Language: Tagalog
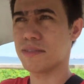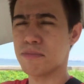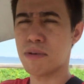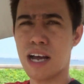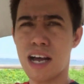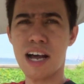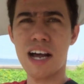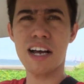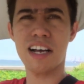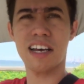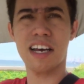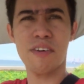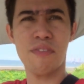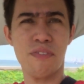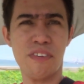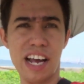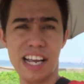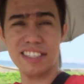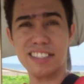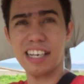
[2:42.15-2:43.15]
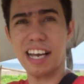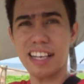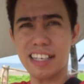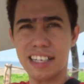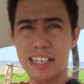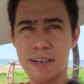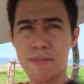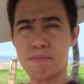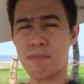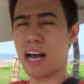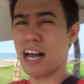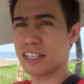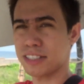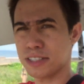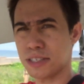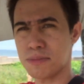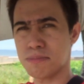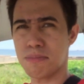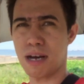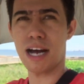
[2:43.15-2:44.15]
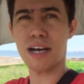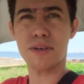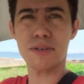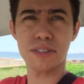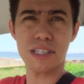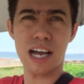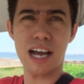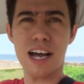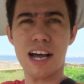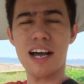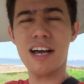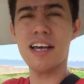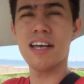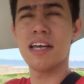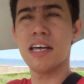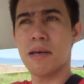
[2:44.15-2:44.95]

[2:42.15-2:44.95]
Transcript: mag-refresh sa kanilang bakasyon bago niya